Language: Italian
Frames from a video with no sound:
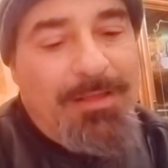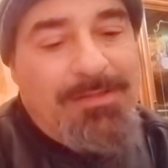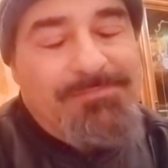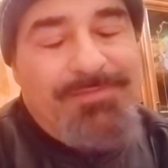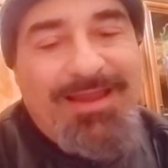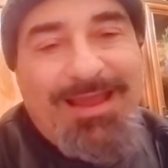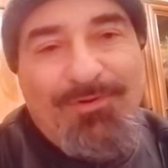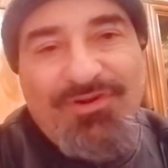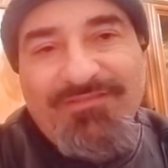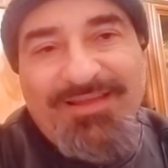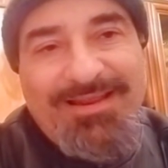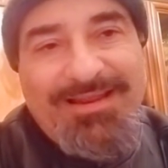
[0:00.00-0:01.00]
Speriamo di
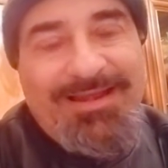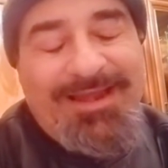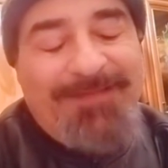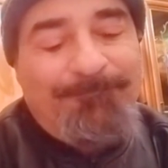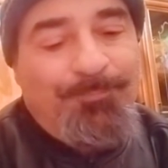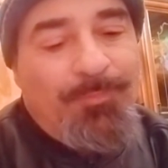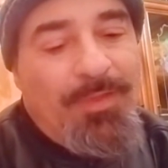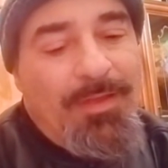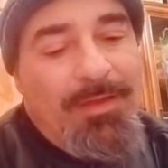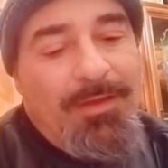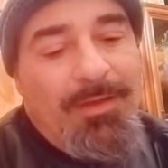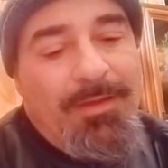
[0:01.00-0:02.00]
venirne,
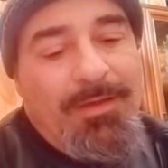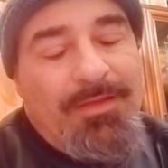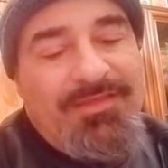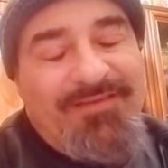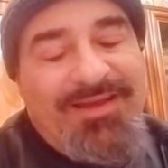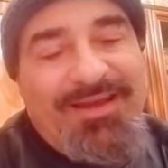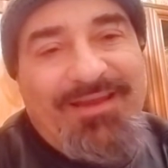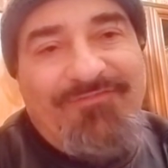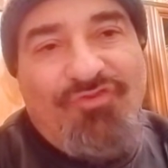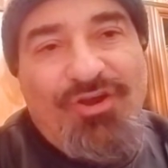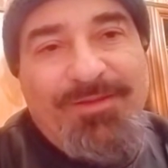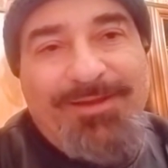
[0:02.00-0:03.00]
di venirne
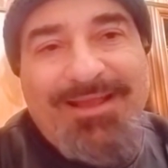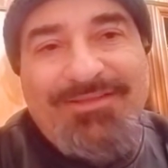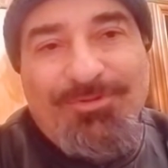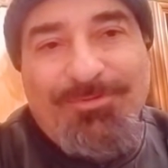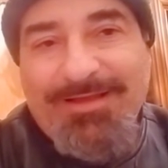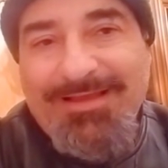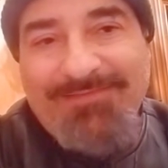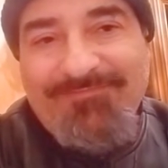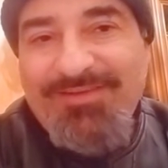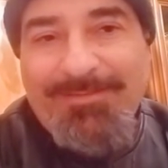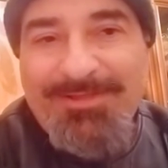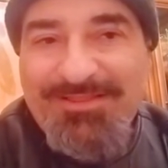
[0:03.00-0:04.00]
fuori presto perché
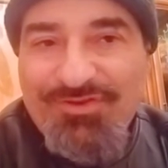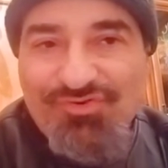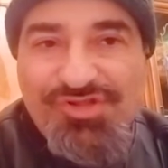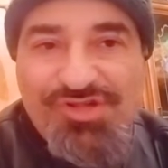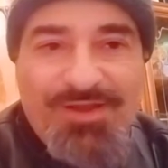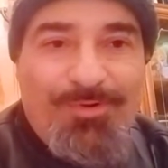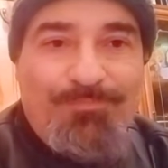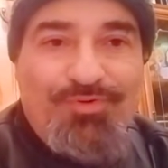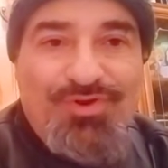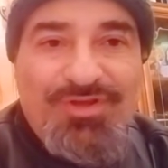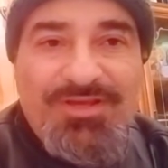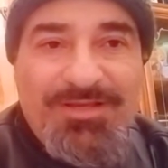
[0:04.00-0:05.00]
veramente non se ne può più
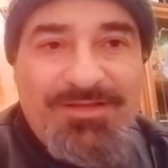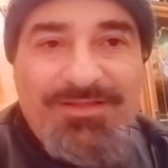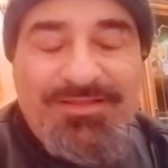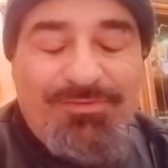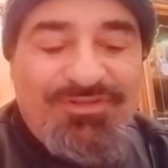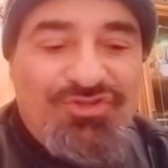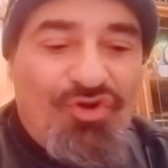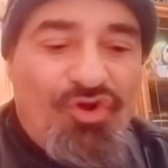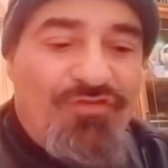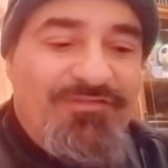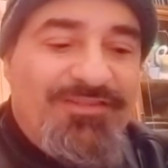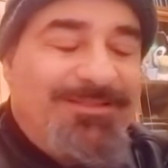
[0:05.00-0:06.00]
di, di questo
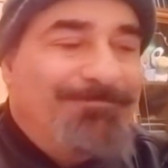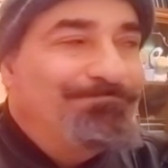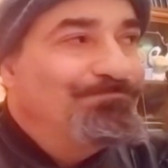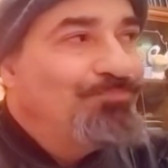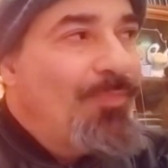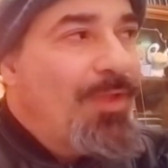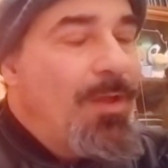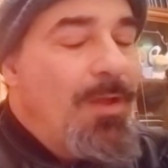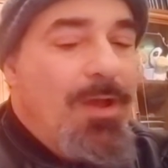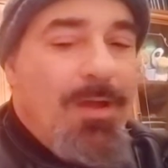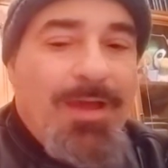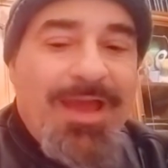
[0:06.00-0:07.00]
Covid
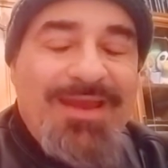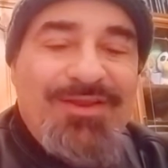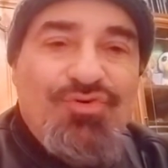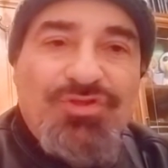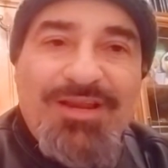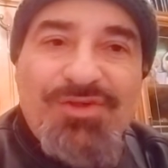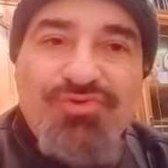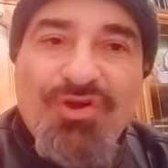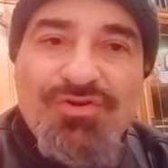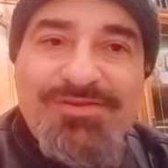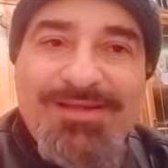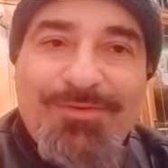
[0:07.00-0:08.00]
e di tutte le sue
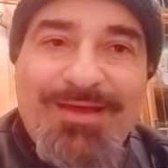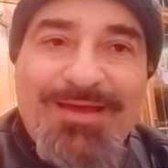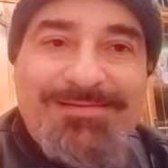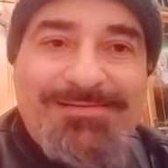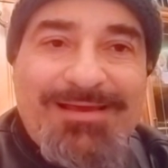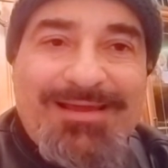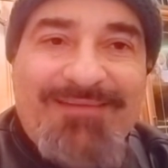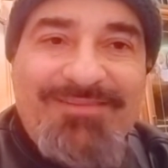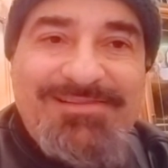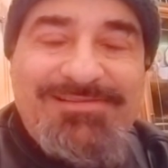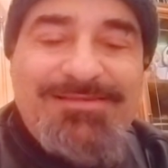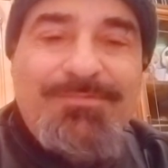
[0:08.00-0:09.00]
conseguenze
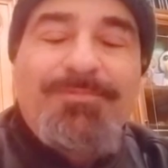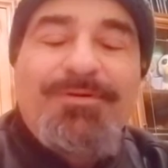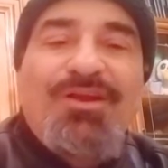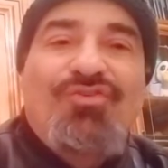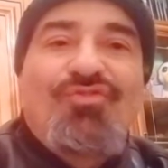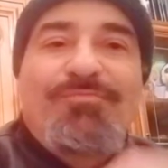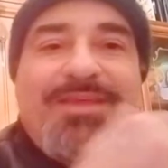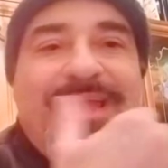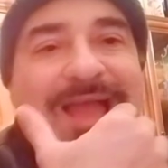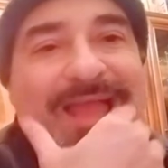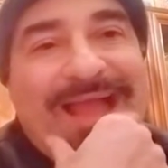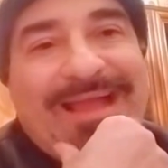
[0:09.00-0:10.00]
gravissime per
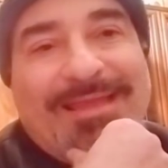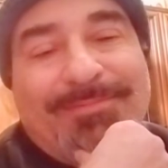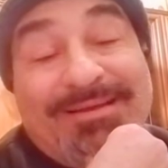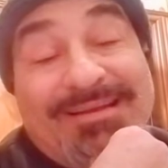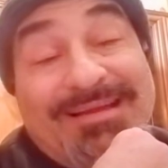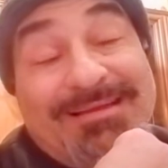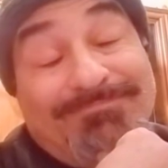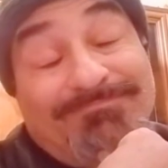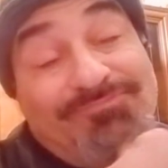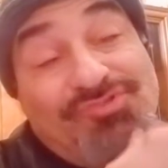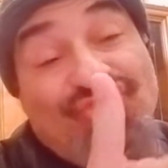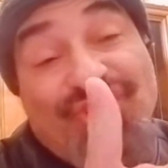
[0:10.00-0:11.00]
l'economia e anche per la
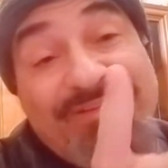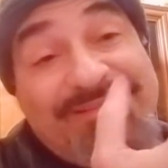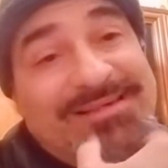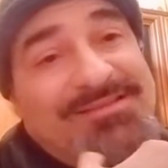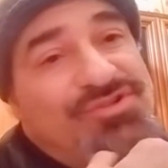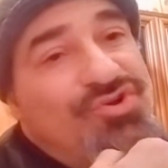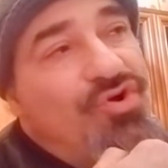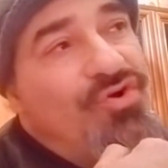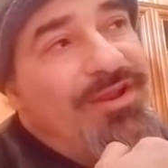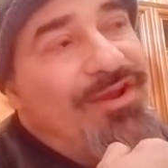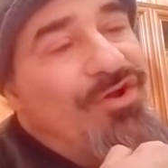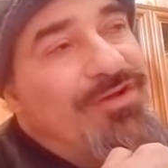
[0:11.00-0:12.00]

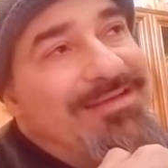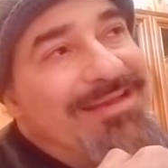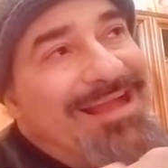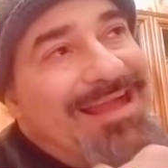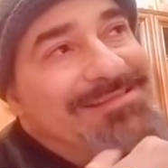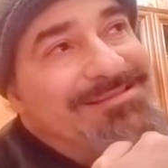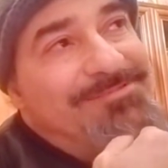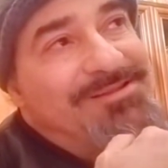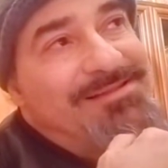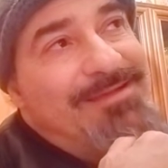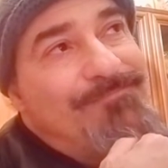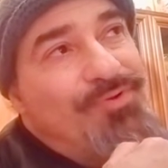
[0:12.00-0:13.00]
socializzazione. No? I ragazzi, per
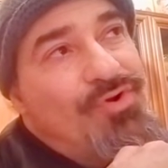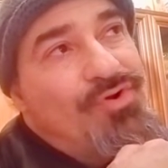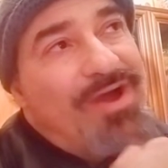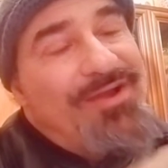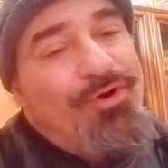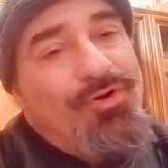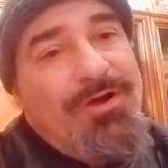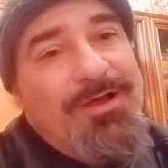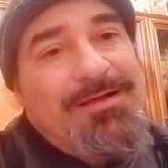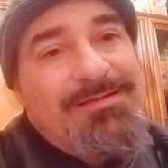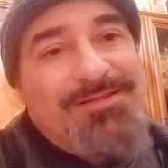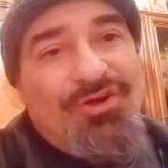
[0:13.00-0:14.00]
esempio, hanno
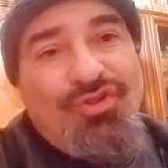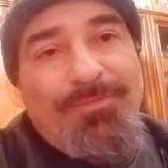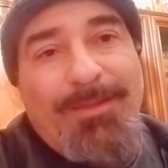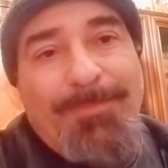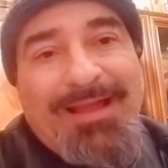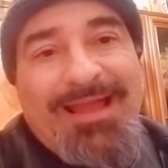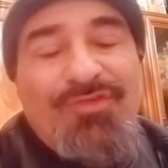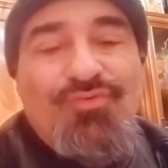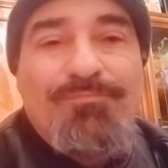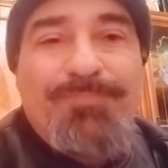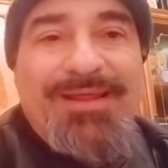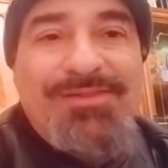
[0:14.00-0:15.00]
secondo me pagato
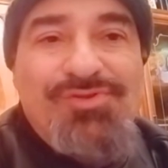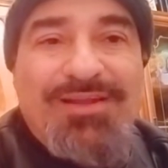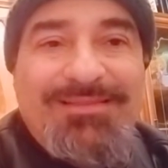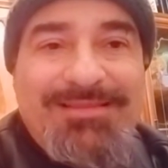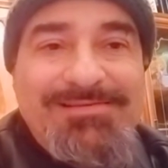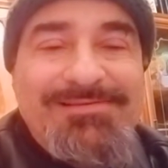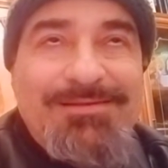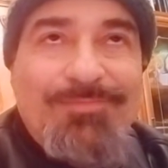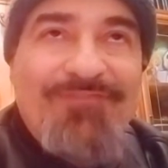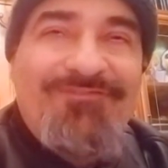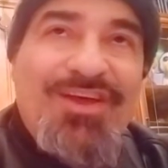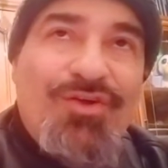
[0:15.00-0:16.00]
un prezzo altissimo.
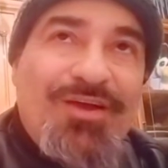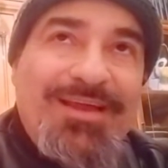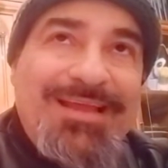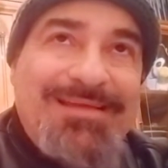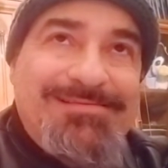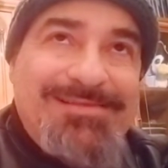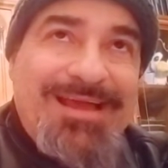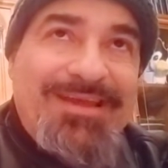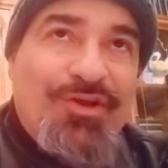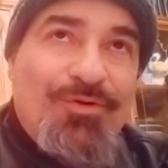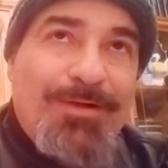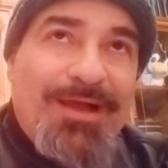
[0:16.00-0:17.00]
È vero che gli anziani
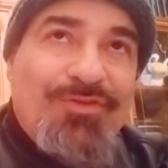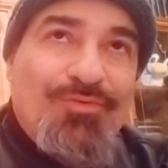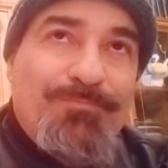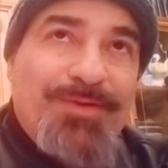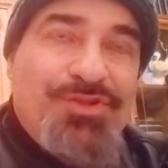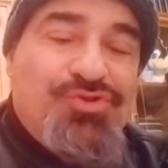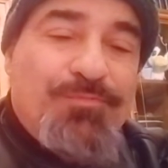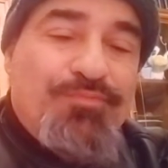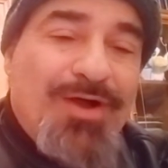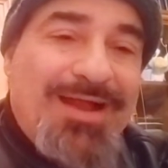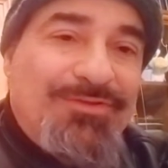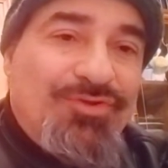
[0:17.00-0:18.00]
hanno pagato un prezzo
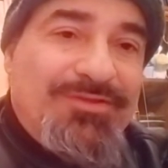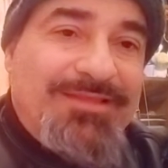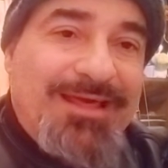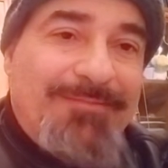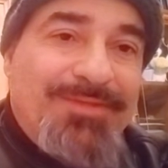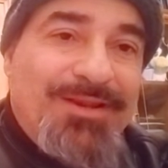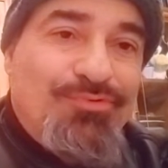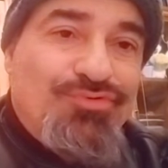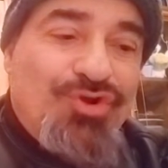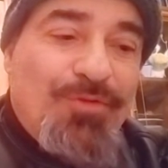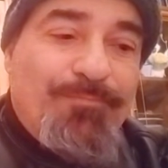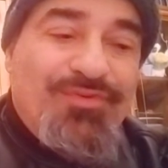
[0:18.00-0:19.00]
più alto in termini
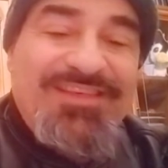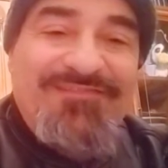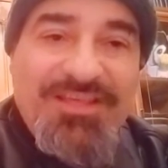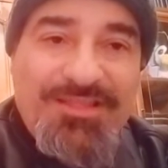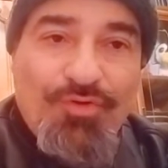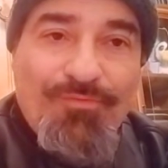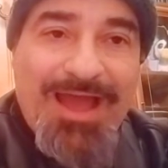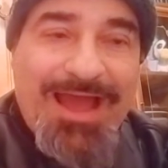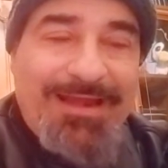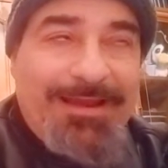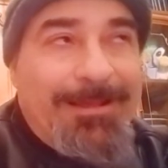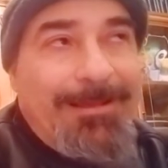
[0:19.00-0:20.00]
purtroppo di vite
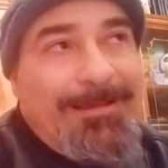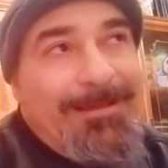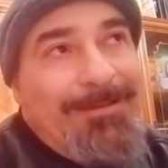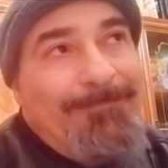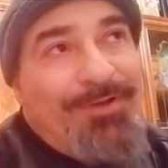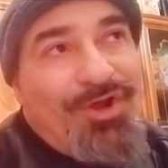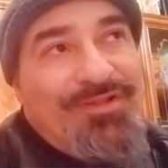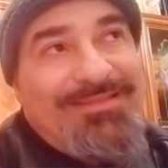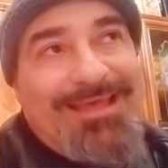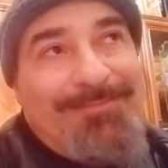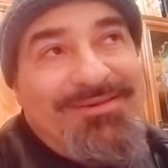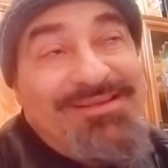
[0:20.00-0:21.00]
umane, però in
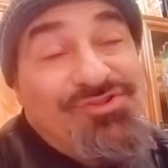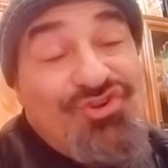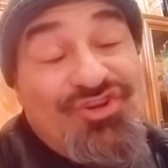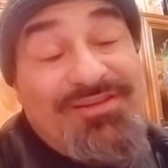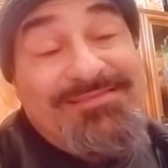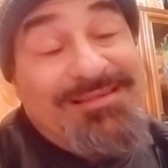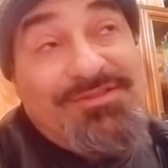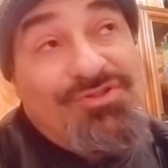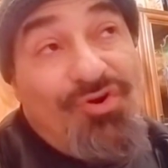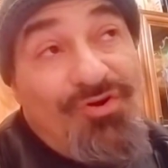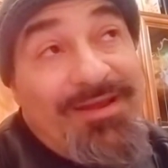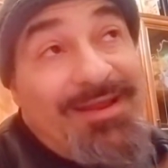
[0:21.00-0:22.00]
termini di
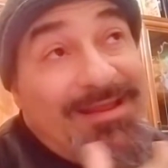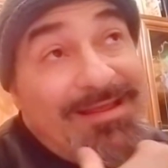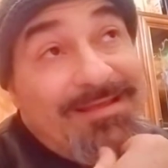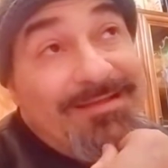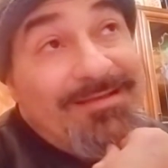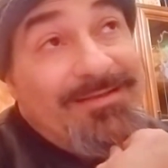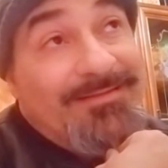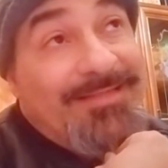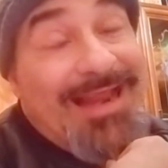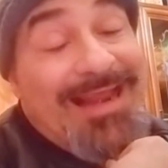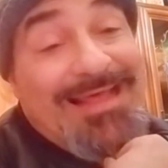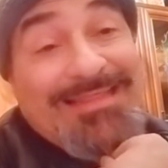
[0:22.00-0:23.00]
socializzazione
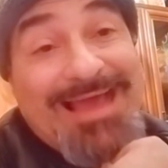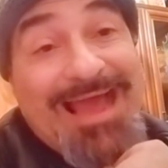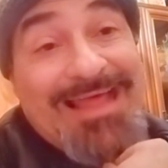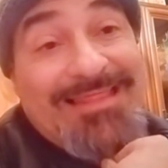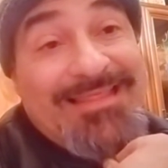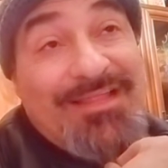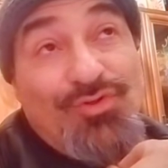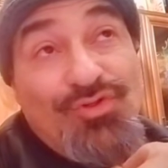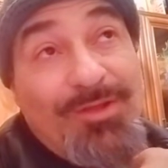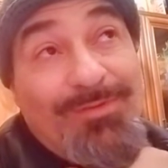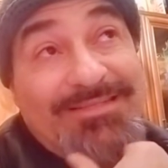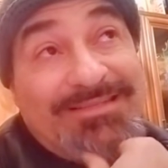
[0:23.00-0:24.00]
tra la DAD e
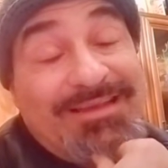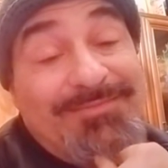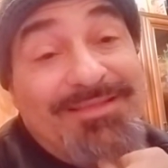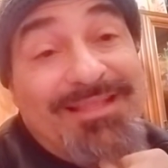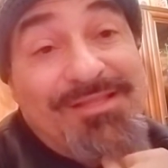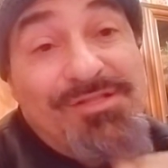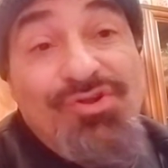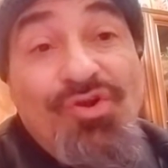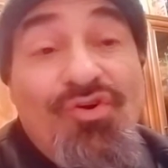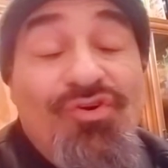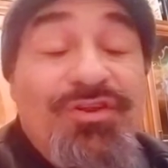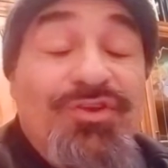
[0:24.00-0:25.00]
tutte queste
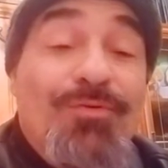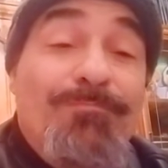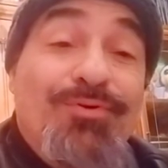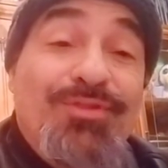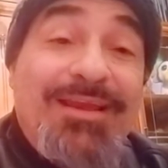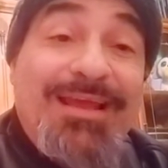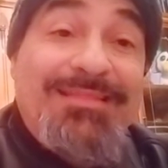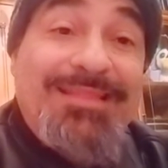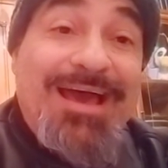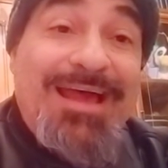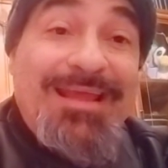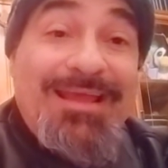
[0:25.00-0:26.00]
limitazioni, non poter
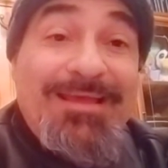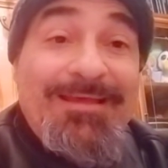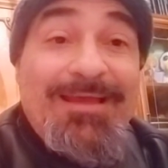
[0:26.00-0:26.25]
andare